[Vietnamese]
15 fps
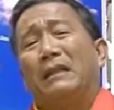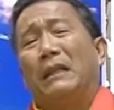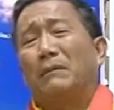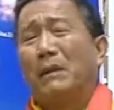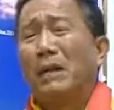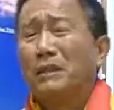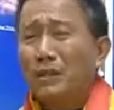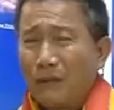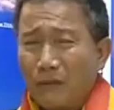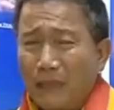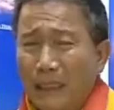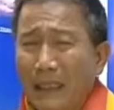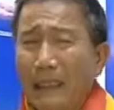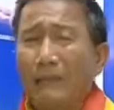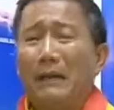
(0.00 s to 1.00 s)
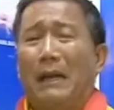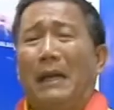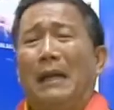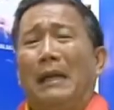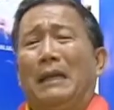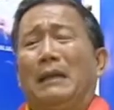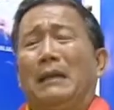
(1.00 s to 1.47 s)
làm ơn cho tao đi đi mà
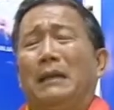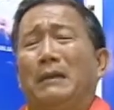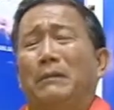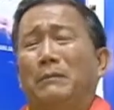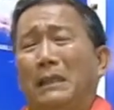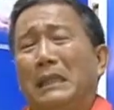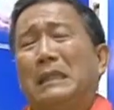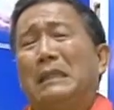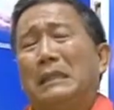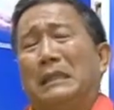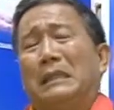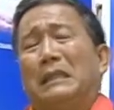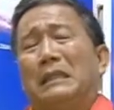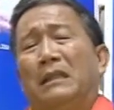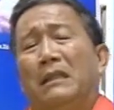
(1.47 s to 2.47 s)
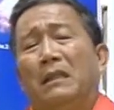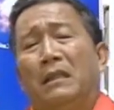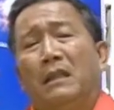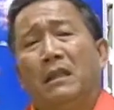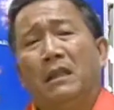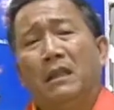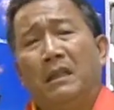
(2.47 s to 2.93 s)
please
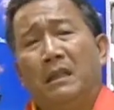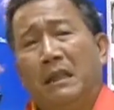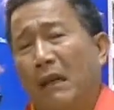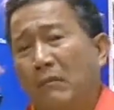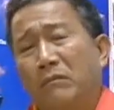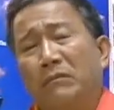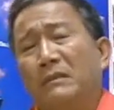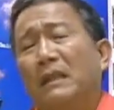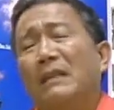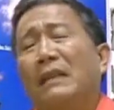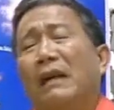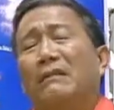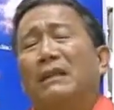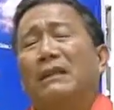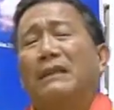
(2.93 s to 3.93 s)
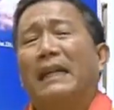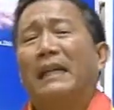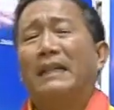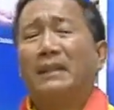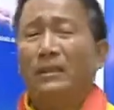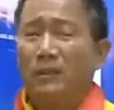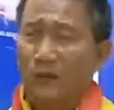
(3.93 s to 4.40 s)
không tính nào tật
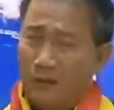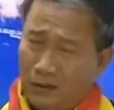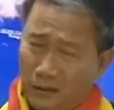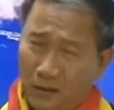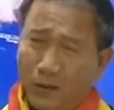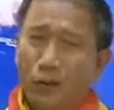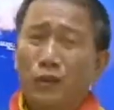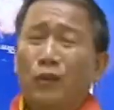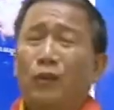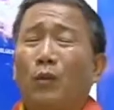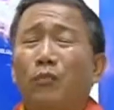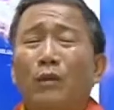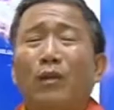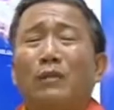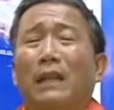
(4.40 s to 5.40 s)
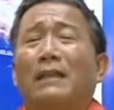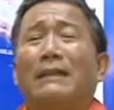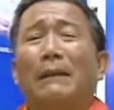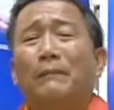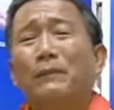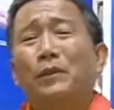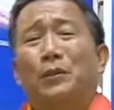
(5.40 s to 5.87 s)
nấy chúng nó vẫn
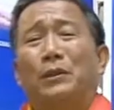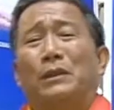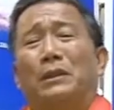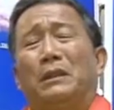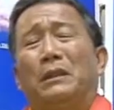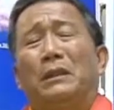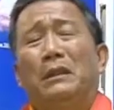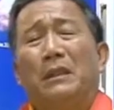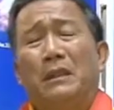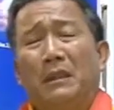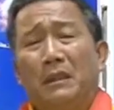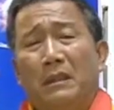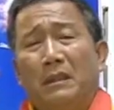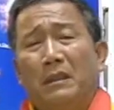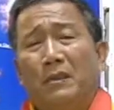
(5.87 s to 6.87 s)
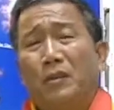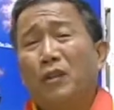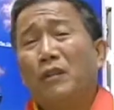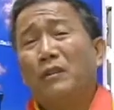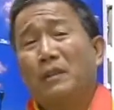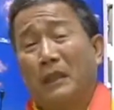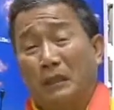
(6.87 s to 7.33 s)
đấm tôi tôi
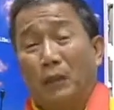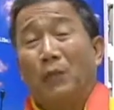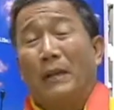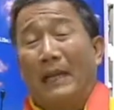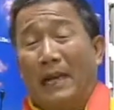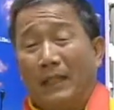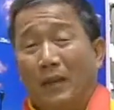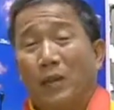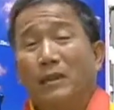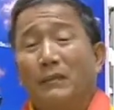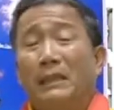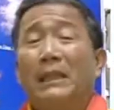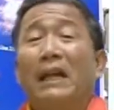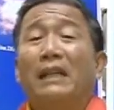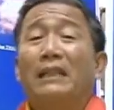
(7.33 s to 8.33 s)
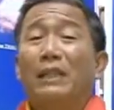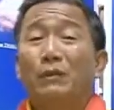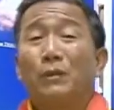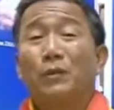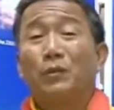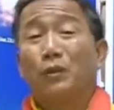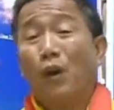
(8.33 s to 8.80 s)
nói thì tôi mày lại nói là bây giờ nếu
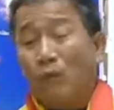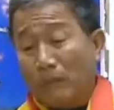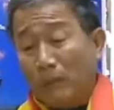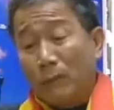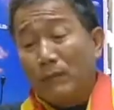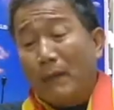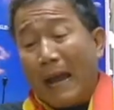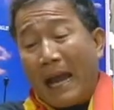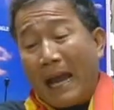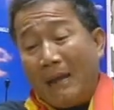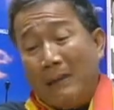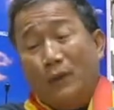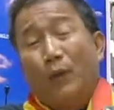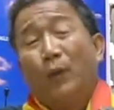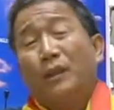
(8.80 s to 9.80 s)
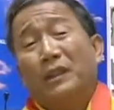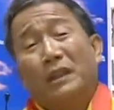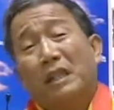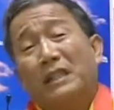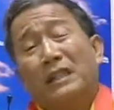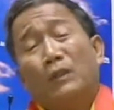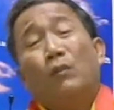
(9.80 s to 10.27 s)
mà tôi đốt đứng thứ ba mà dụi
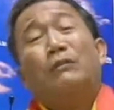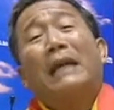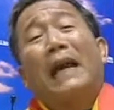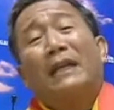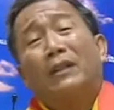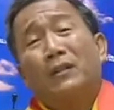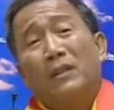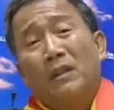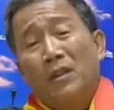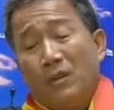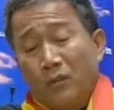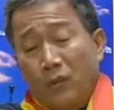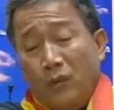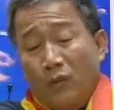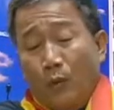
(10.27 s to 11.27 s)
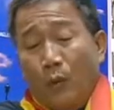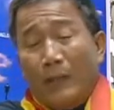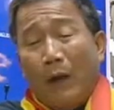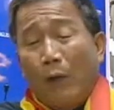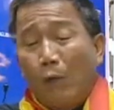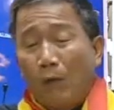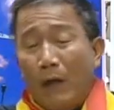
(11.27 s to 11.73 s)
nữa thì cũng vậy thôi có dụi
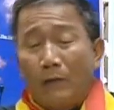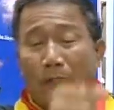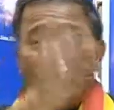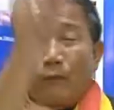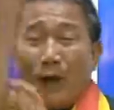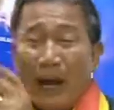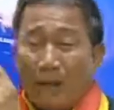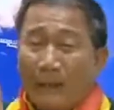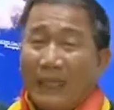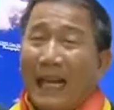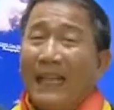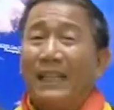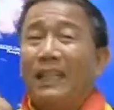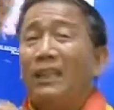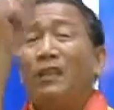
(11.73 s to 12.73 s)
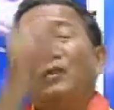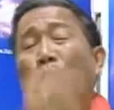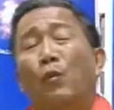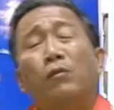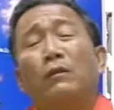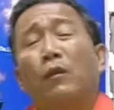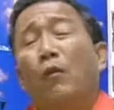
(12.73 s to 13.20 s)
thấu qua qua bên đây thì nó
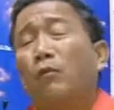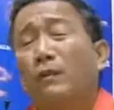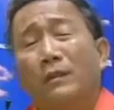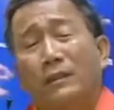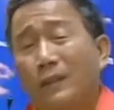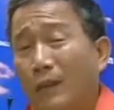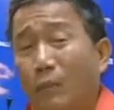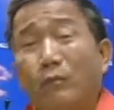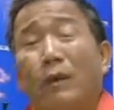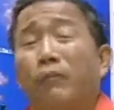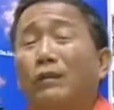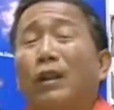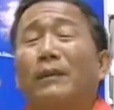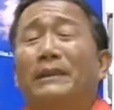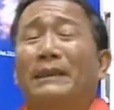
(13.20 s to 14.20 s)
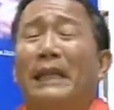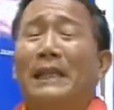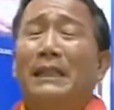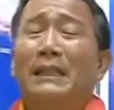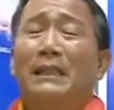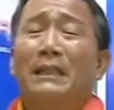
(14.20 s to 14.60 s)
cũng cũng cũng không cho mình đi